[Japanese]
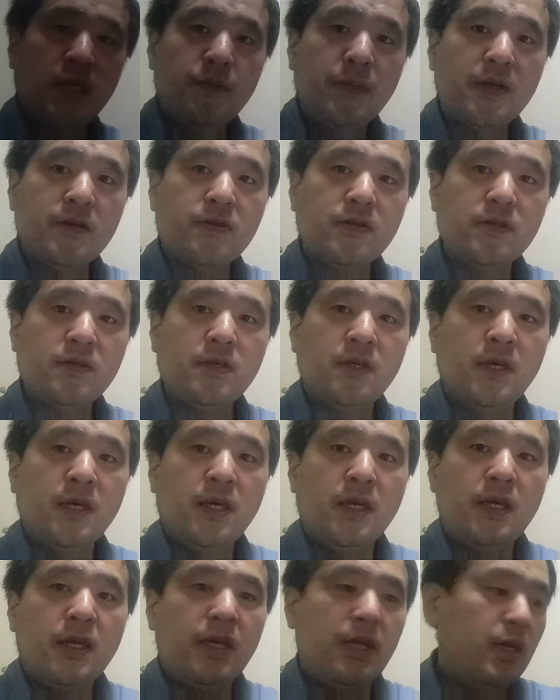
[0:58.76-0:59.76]
あります、
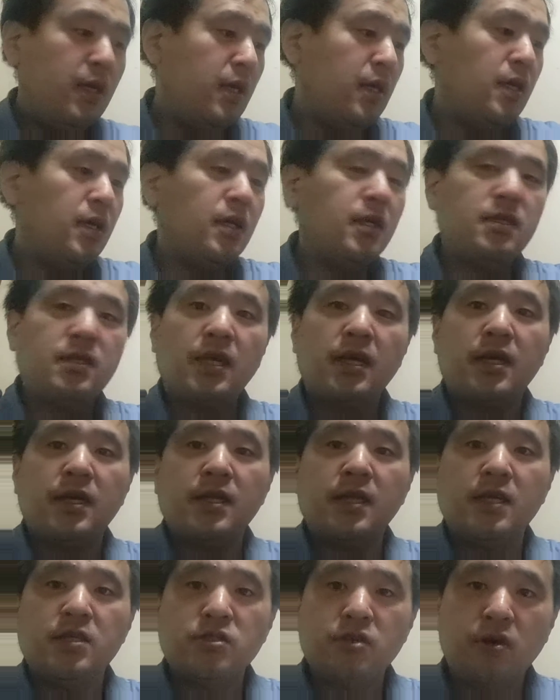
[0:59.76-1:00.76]
え
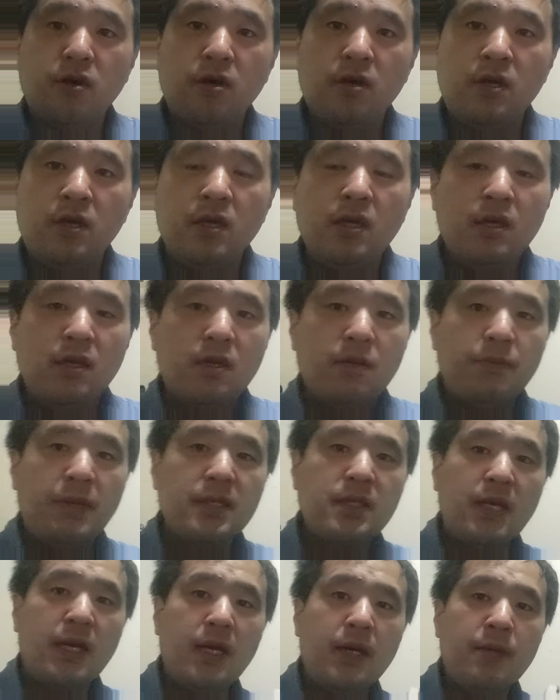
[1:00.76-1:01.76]
武田城、
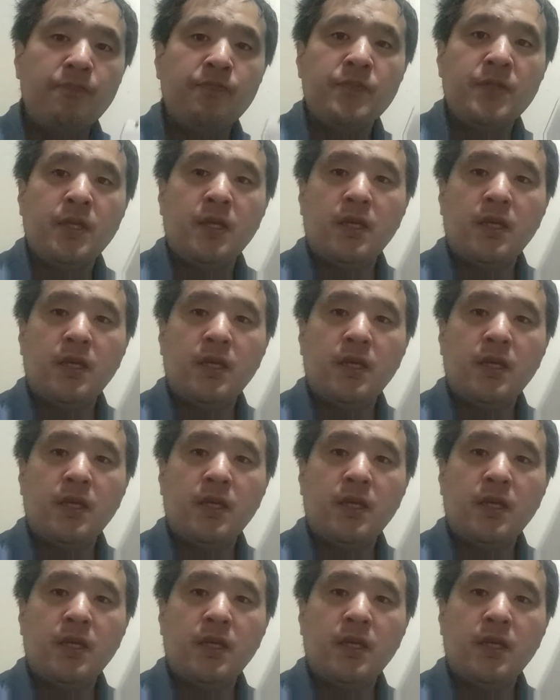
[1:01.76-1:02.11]
また、